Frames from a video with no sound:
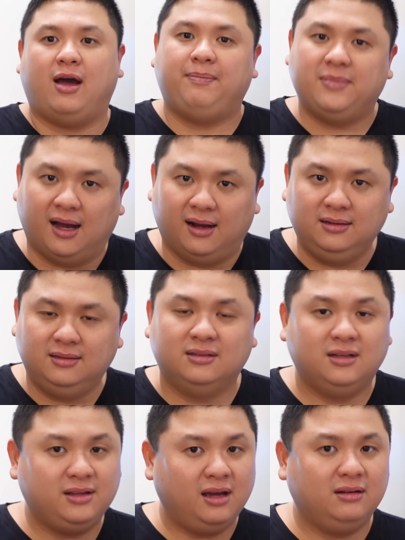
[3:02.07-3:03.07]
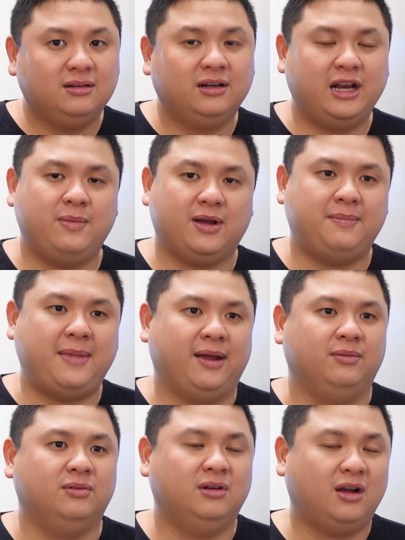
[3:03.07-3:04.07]
hấp dẫn thứ nhất nếu mà các
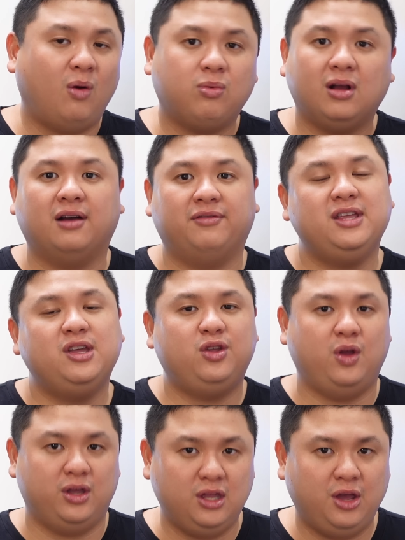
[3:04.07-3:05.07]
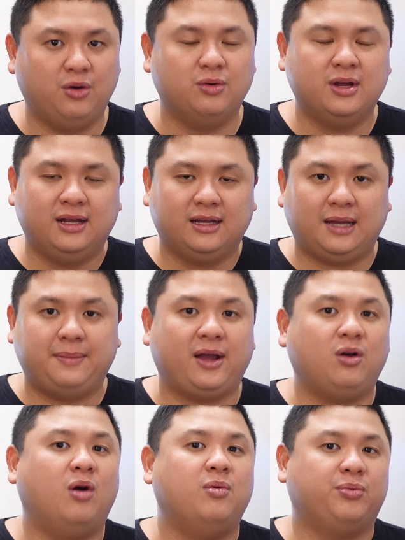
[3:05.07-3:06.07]
bạn không có cần phải di chuyển nhiều các
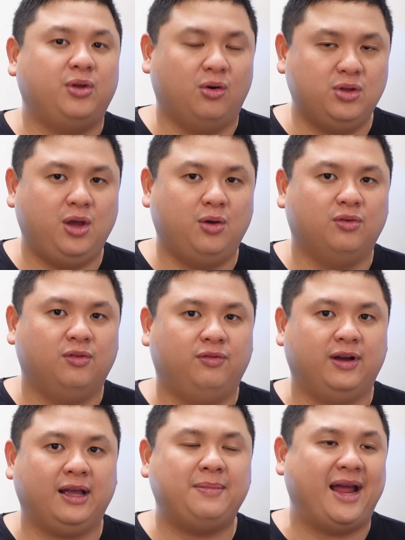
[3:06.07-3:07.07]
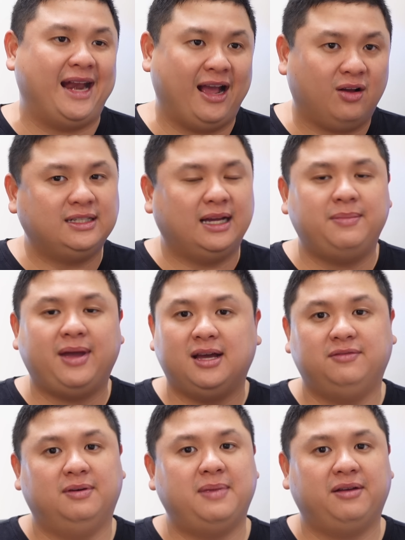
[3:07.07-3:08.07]
bạn ngồi một chỗ nhiều và các bạn đã có sẵn màn
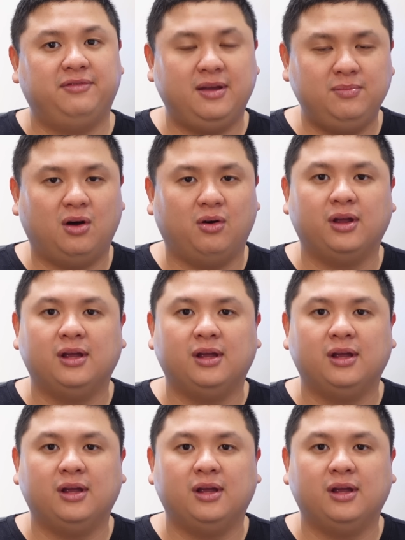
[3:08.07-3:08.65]
hình và bàn phím rồi